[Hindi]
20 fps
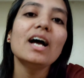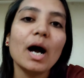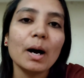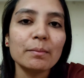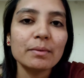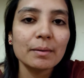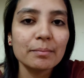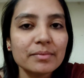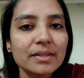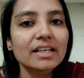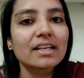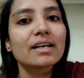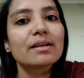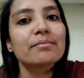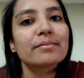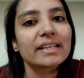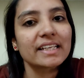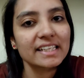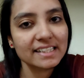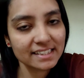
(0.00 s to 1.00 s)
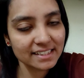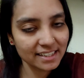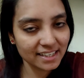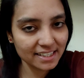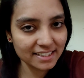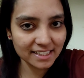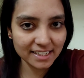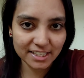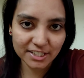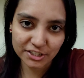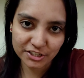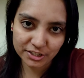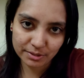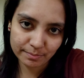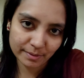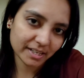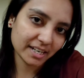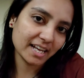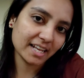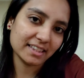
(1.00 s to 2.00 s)
हम अपने घर में किस तरह से खिचड़ी
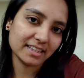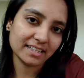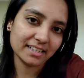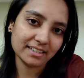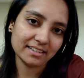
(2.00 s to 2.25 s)
बनाते